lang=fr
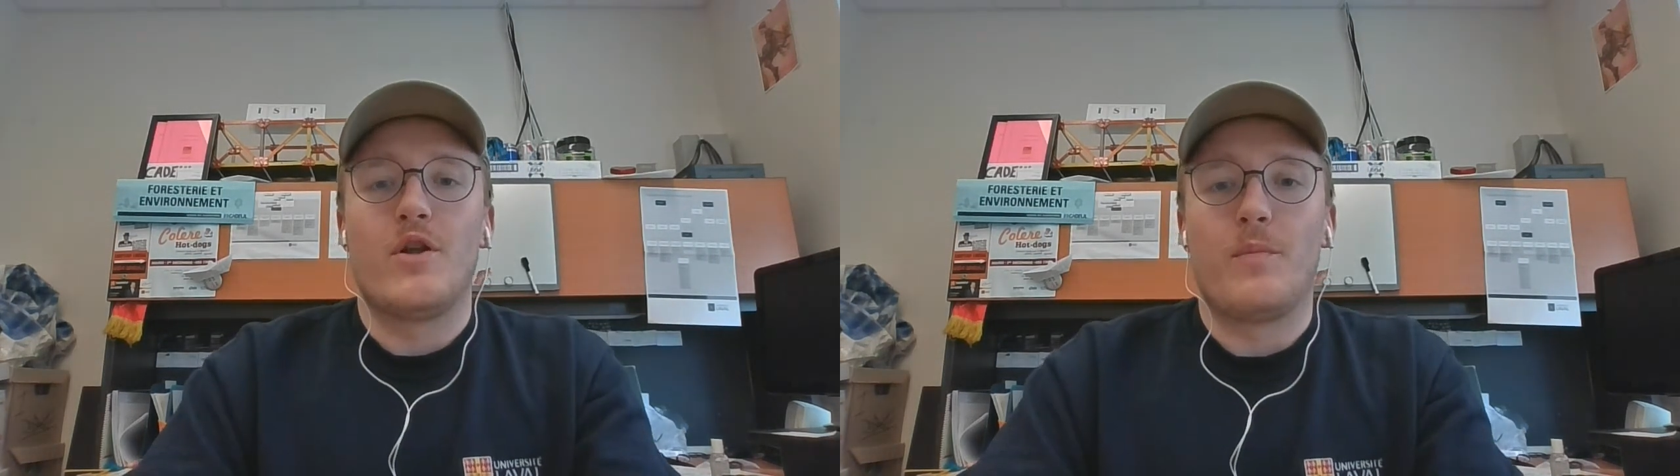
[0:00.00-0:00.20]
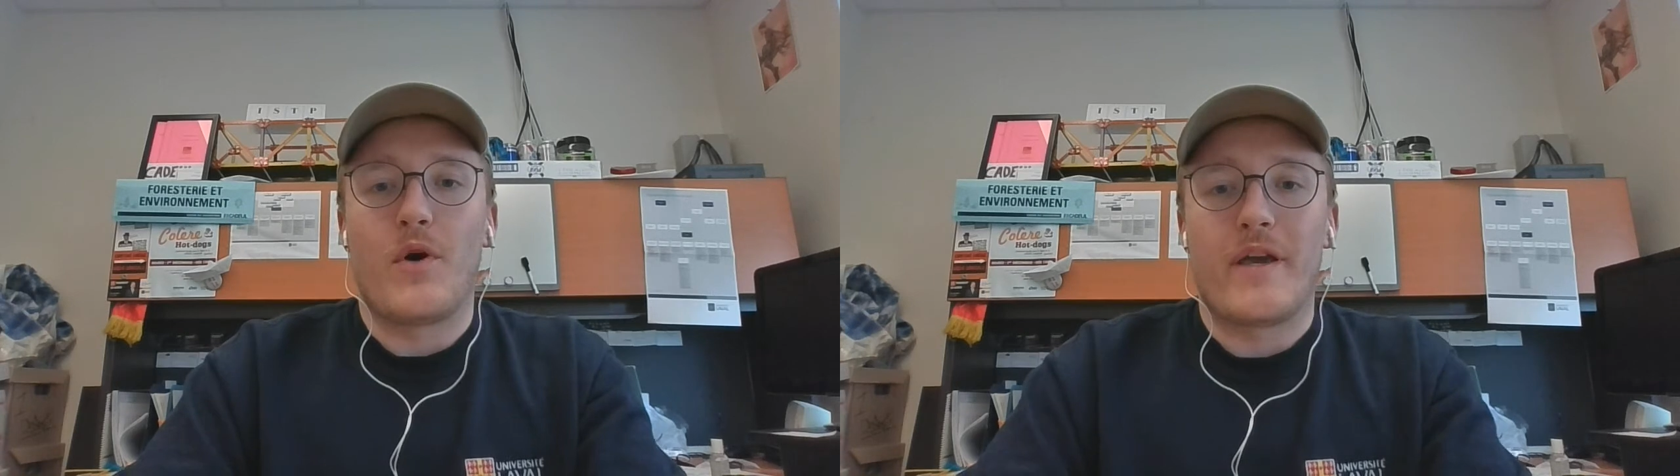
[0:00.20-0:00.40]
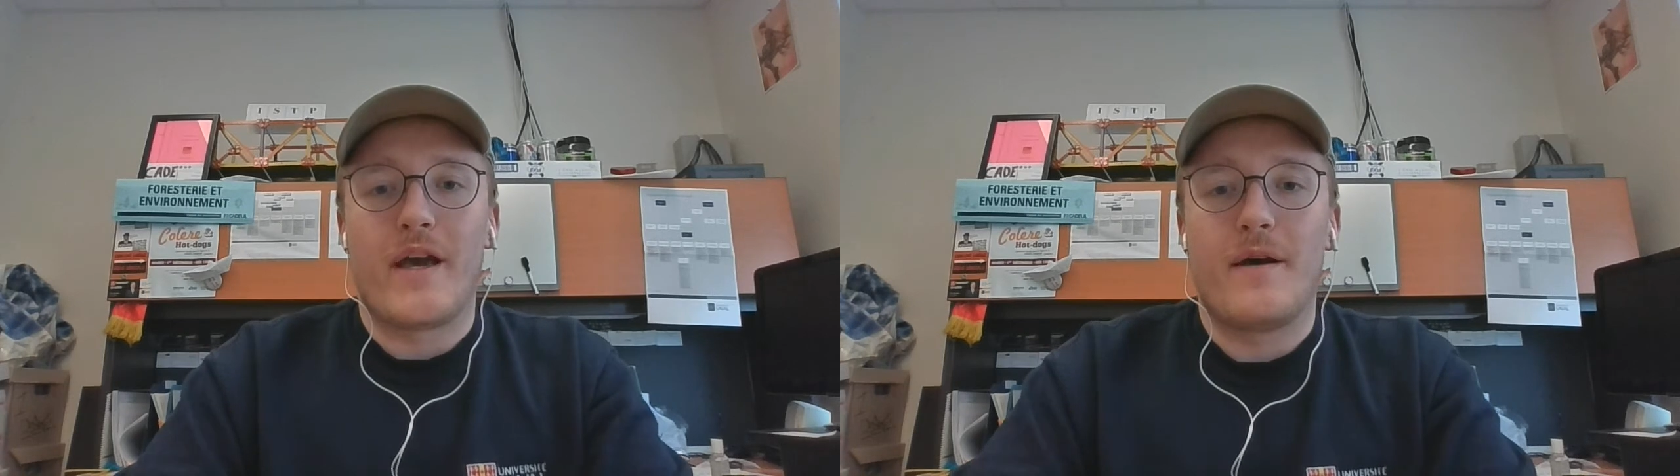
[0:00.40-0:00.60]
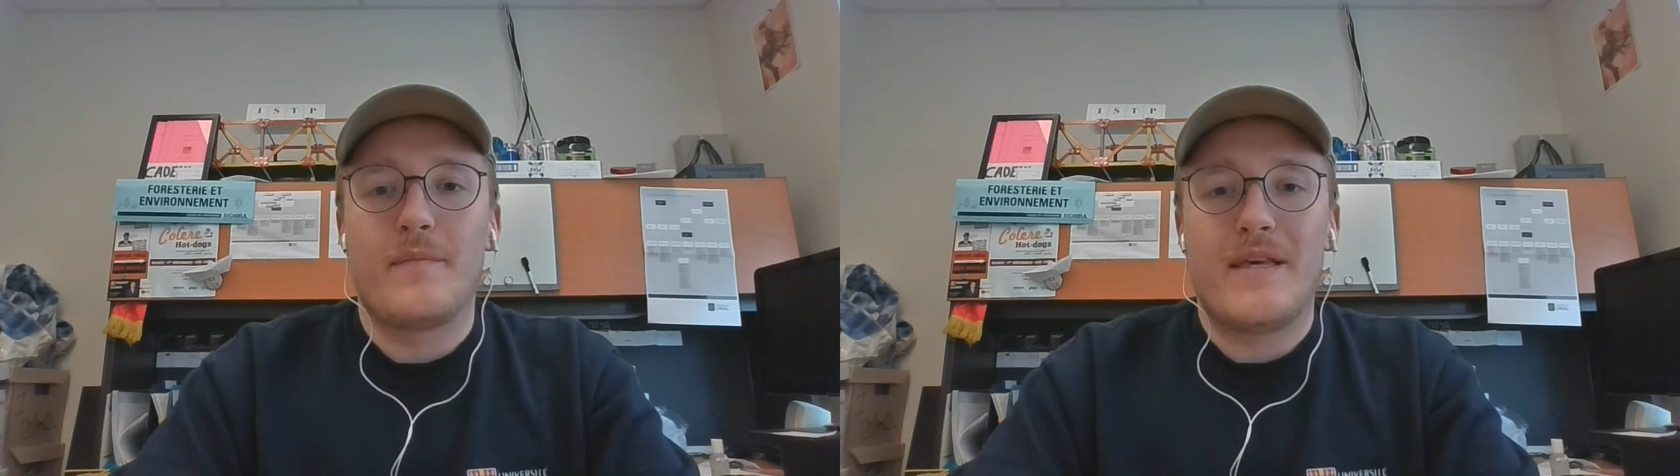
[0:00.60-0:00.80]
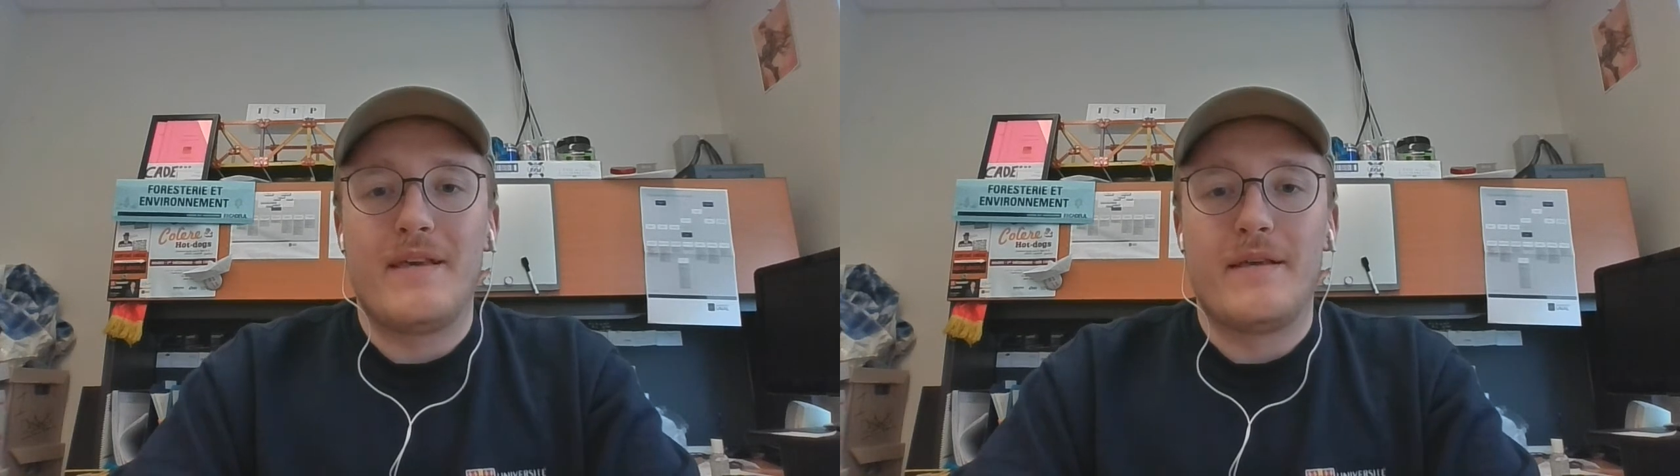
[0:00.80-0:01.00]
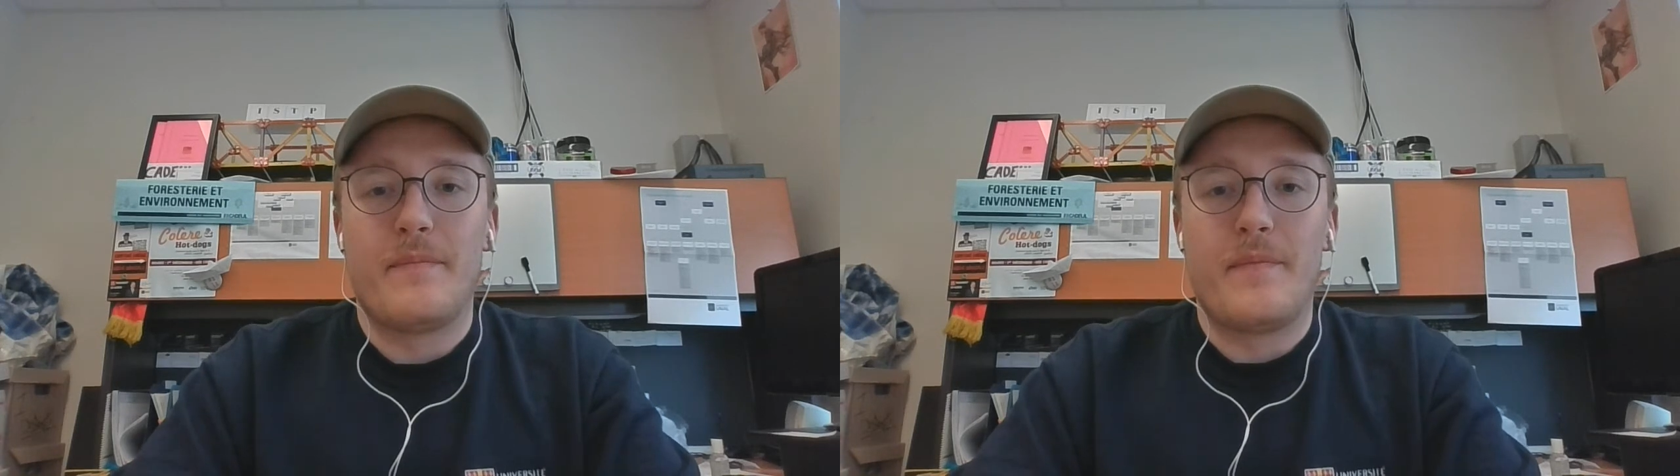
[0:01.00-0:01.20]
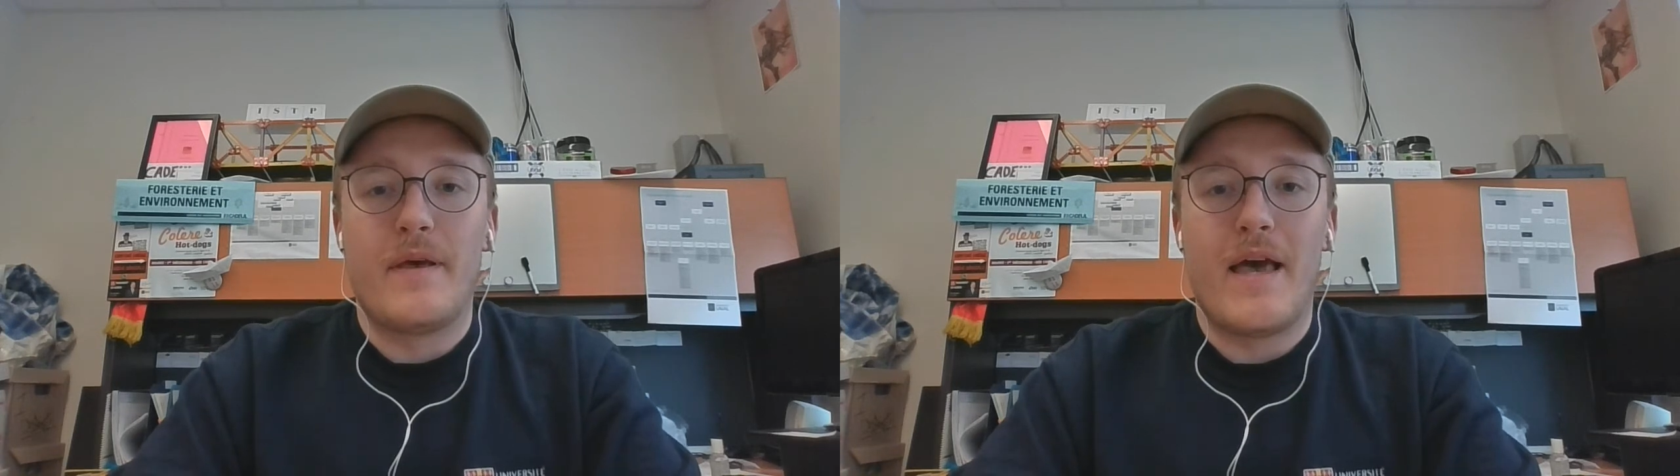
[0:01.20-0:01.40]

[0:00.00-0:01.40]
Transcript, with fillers: le programme qui est